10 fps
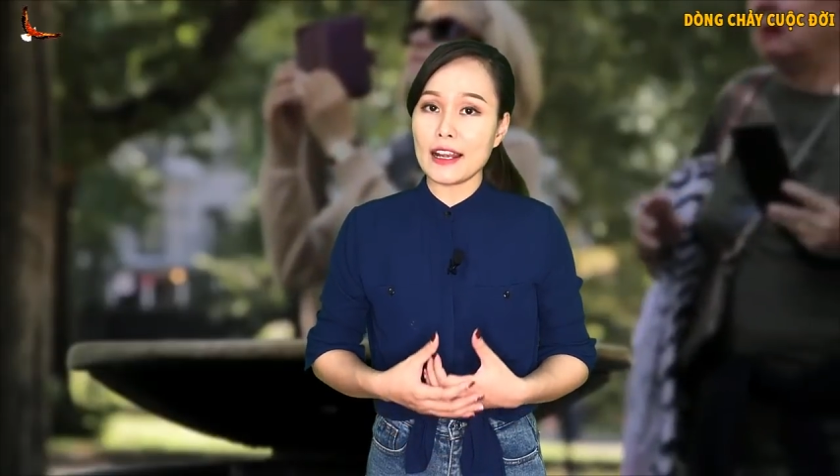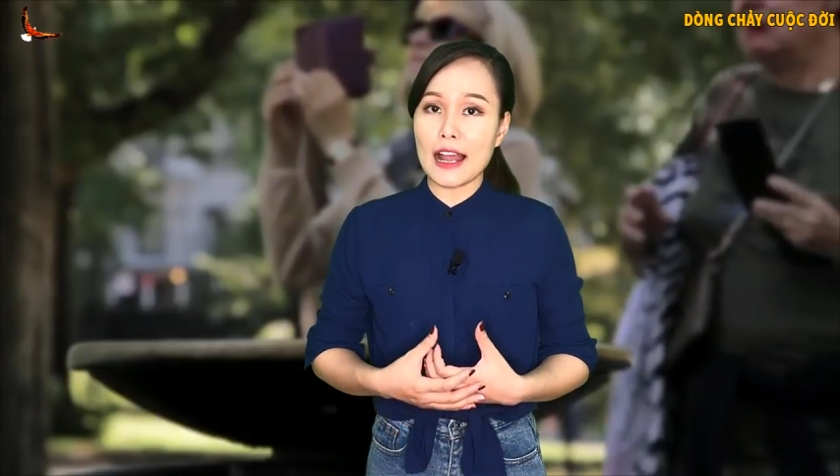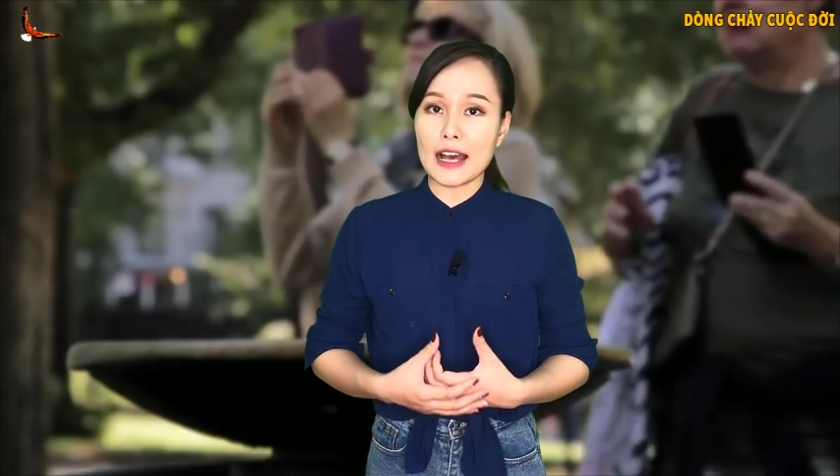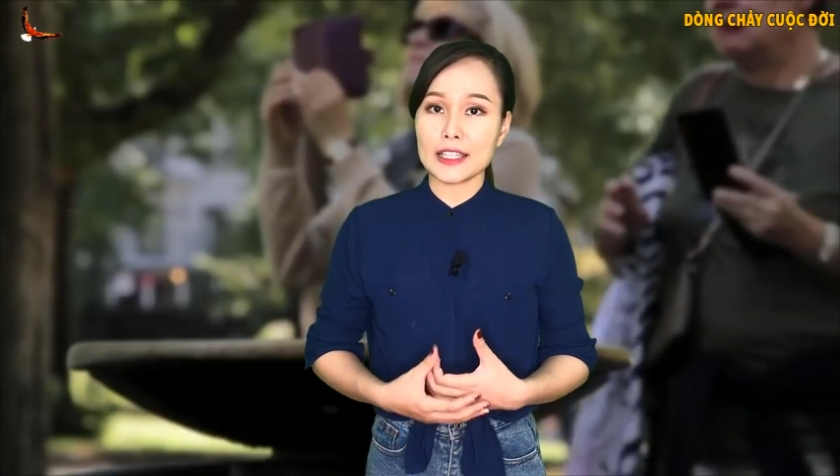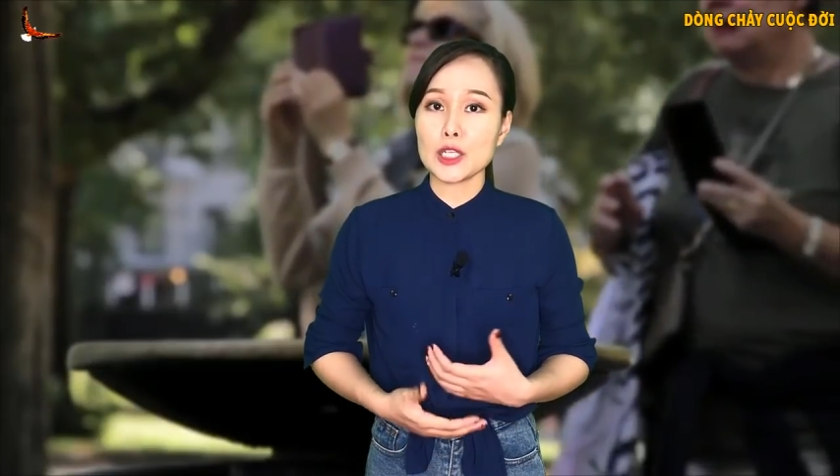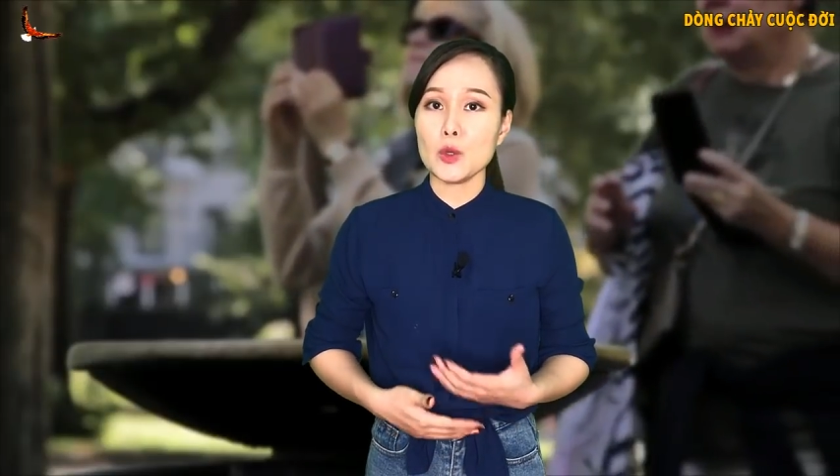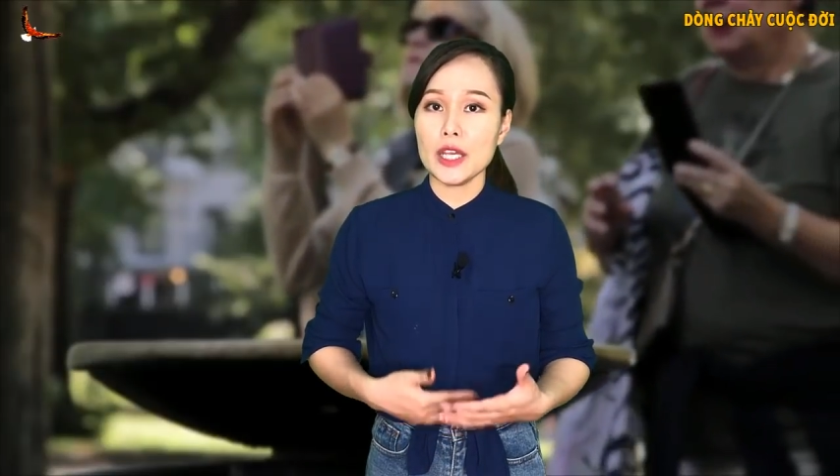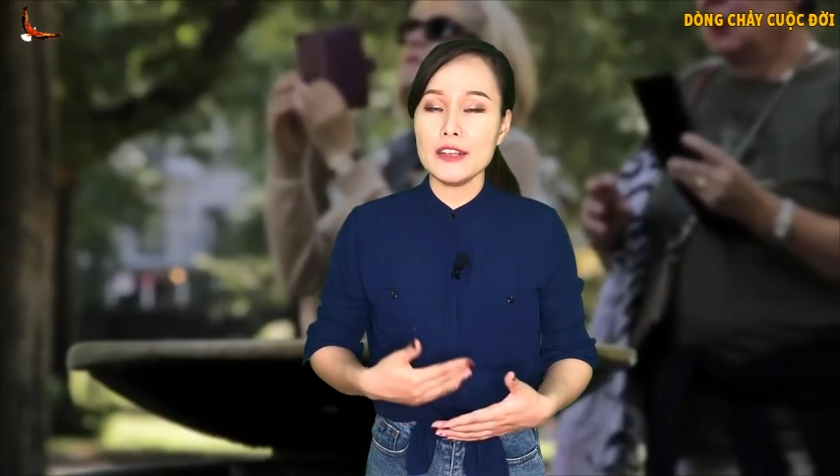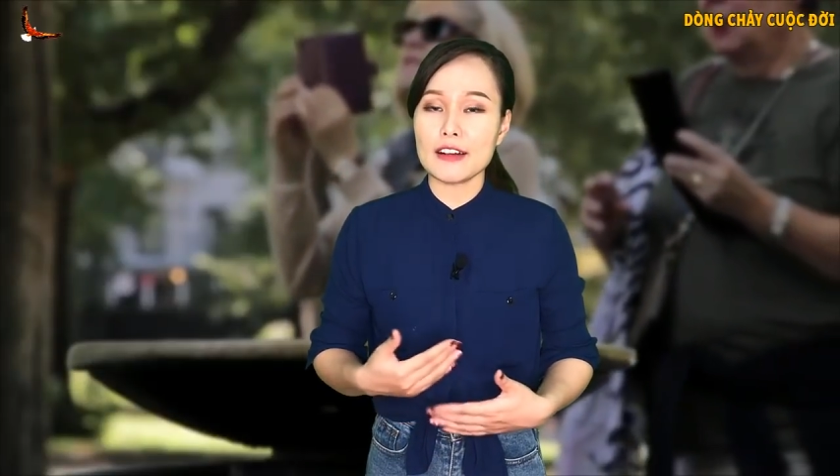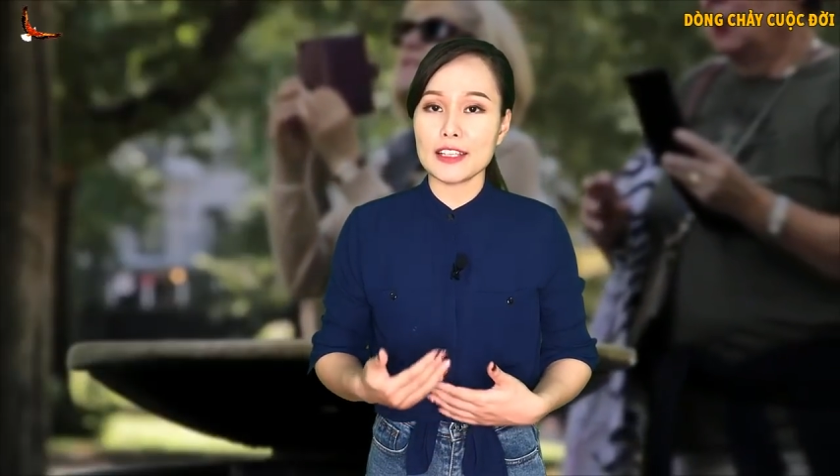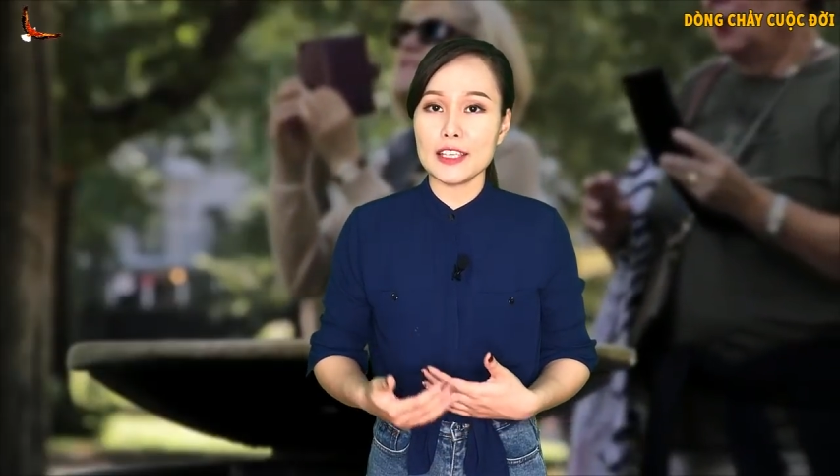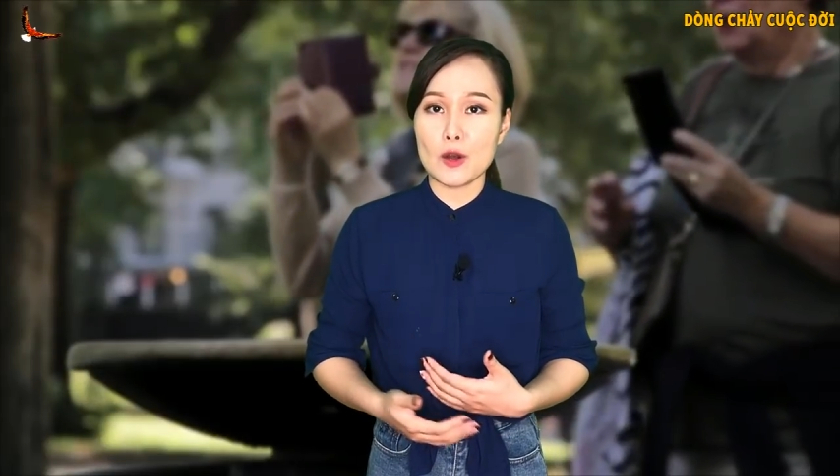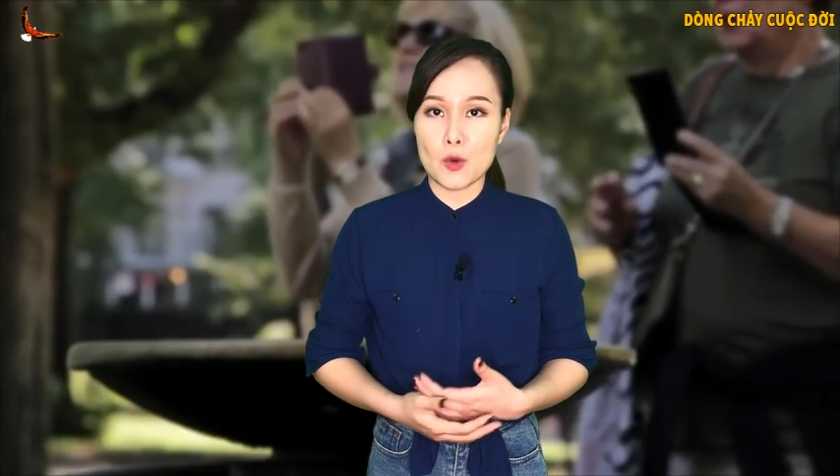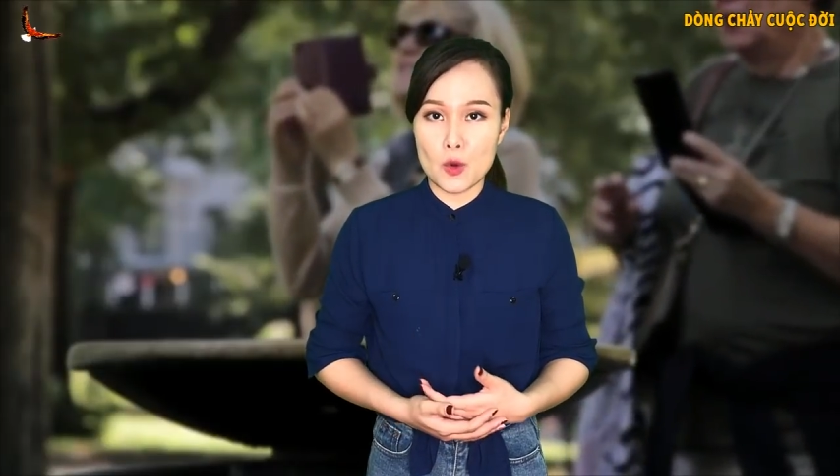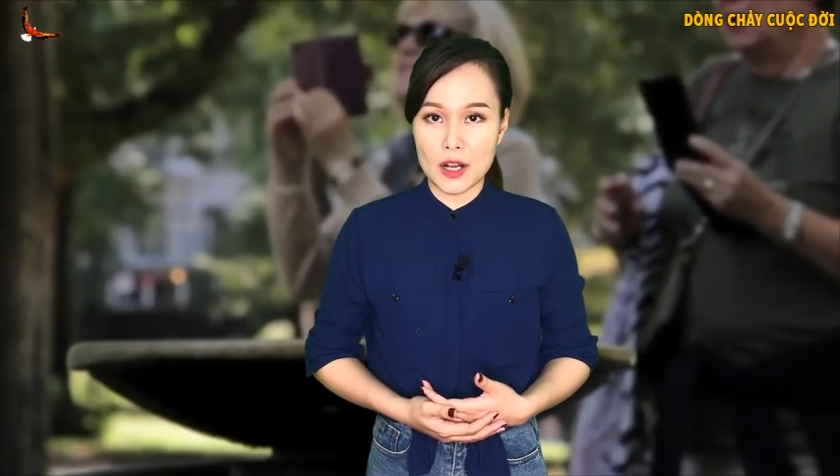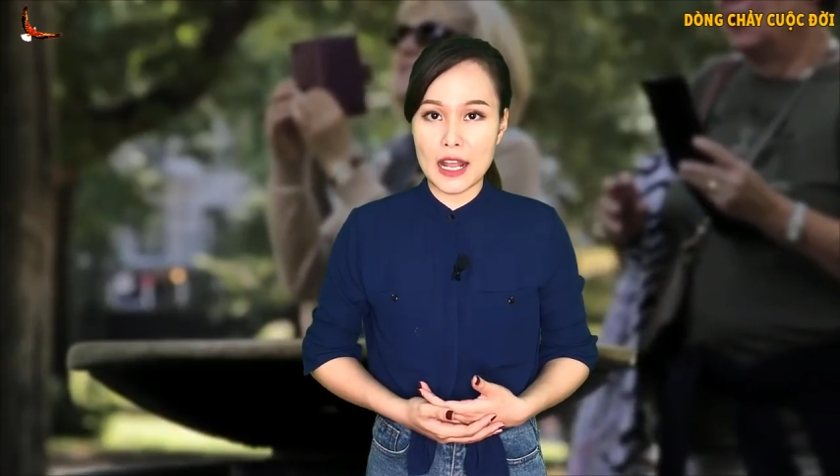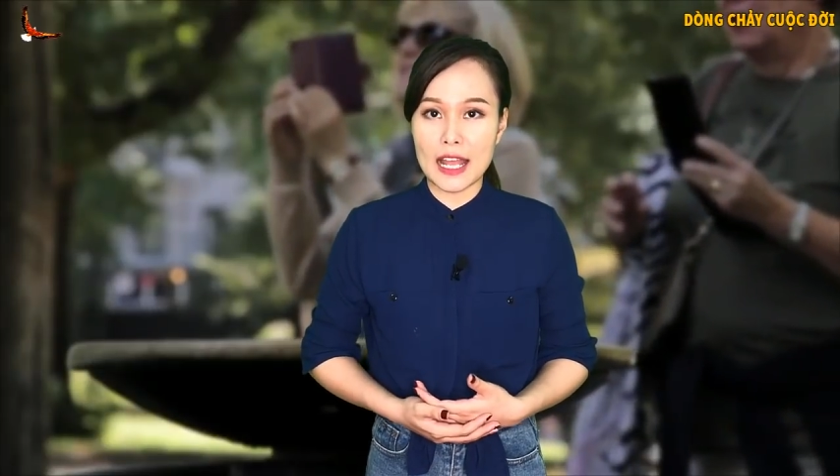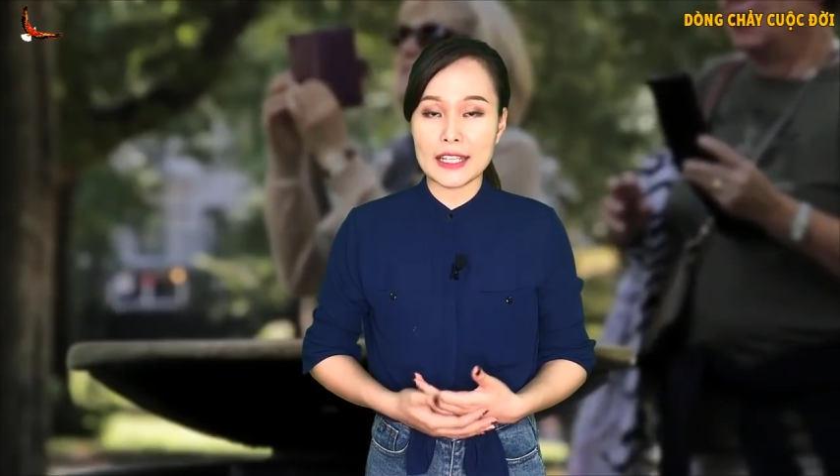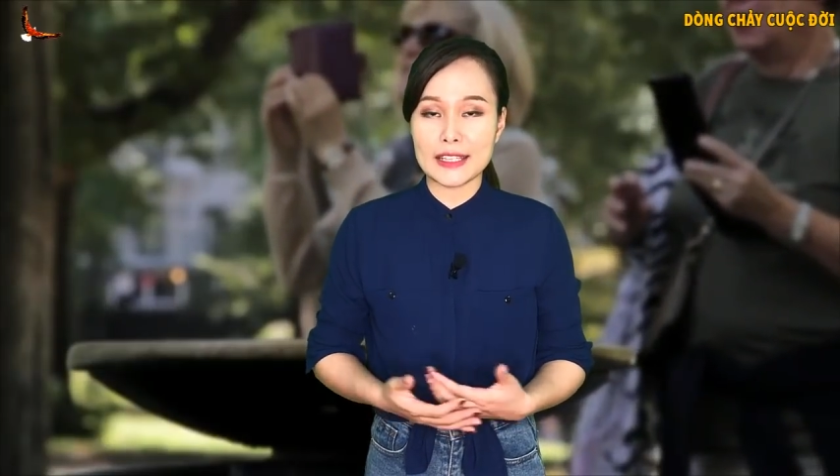là tích lũy được nhiều của cải,